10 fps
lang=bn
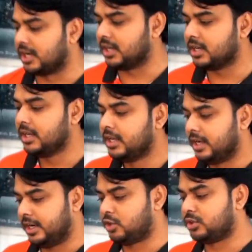কালার
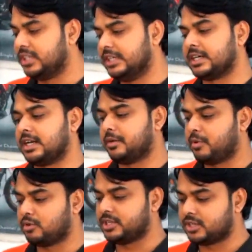এটাও তিনটা কালার
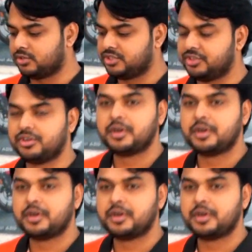পাওয়া যায় একটা হচ্ছে